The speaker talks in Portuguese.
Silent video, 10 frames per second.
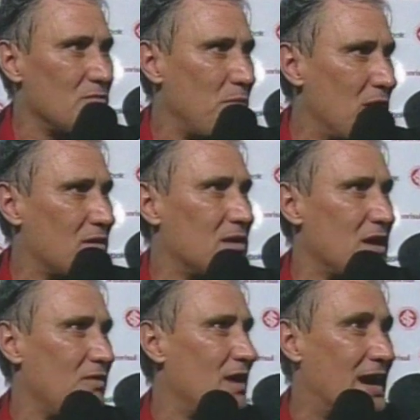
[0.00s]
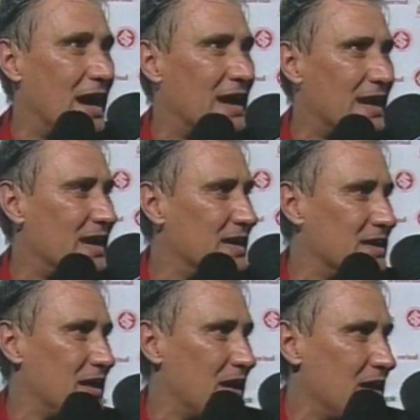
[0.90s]
o desempenho que teve, a garra, a
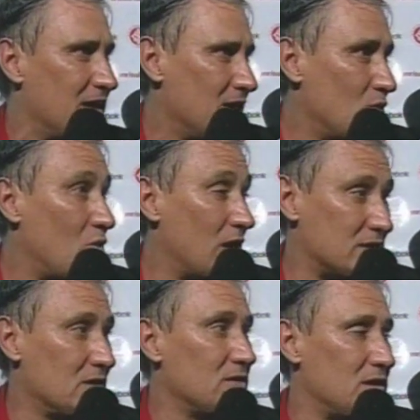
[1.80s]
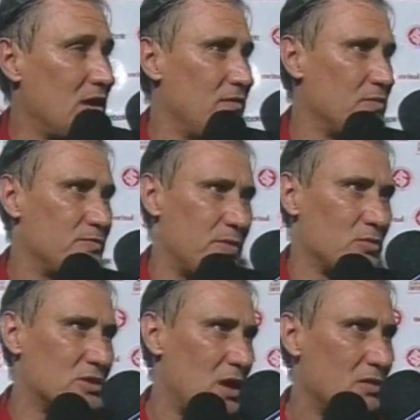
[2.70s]
gana, o coração que teve
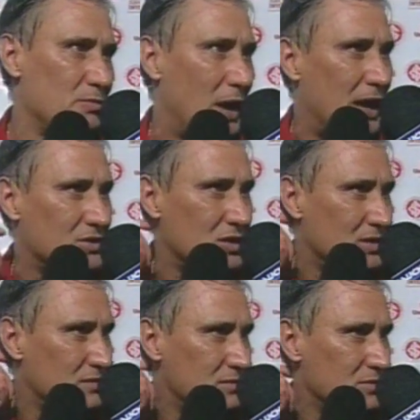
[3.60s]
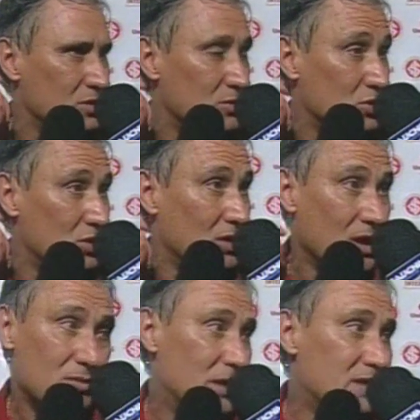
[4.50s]
para buscar um empate no último jogo,
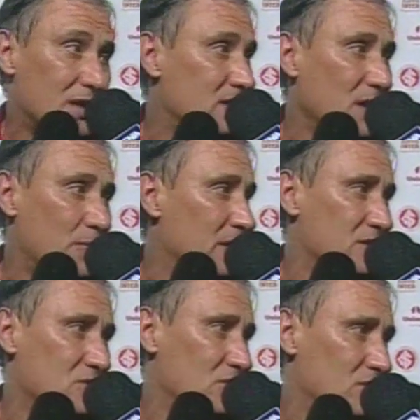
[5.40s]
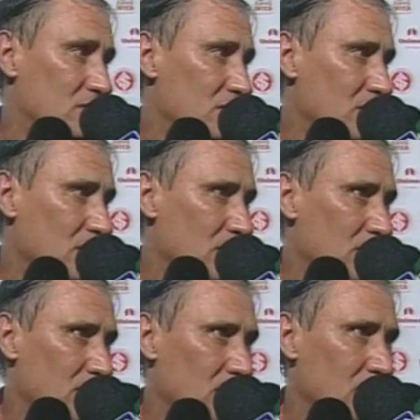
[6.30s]
mas trazia para esse jogo.
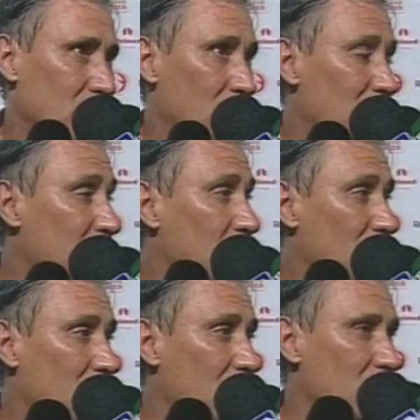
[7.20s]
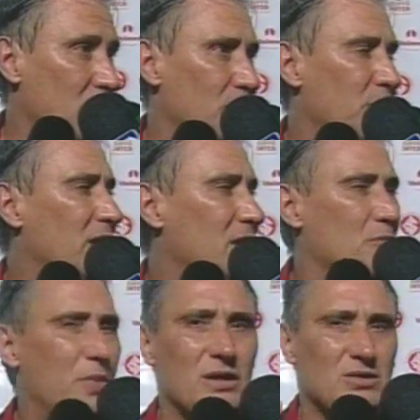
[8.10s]
E agora teve equilíbrio,
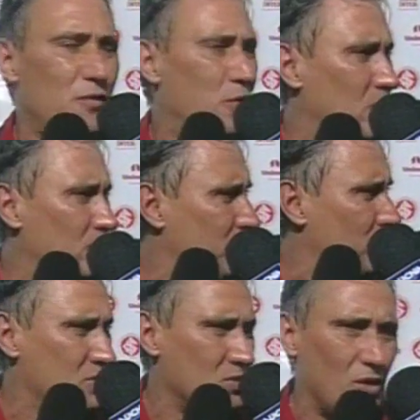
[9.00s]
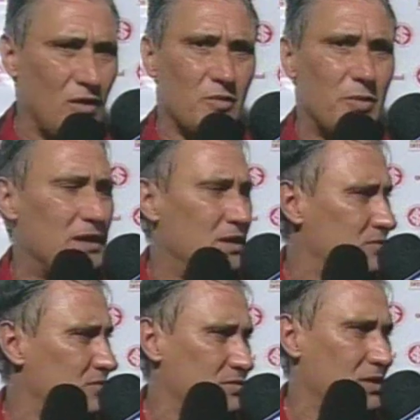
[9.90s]
perdeu um pênalti, foi, foi de novo para
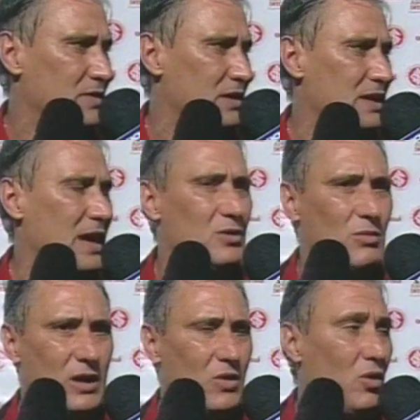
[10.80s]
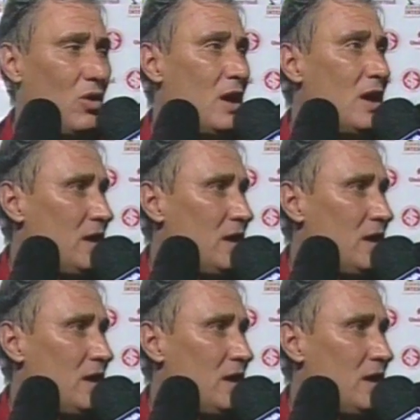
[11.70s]
dentro do, do, adversário, marcou.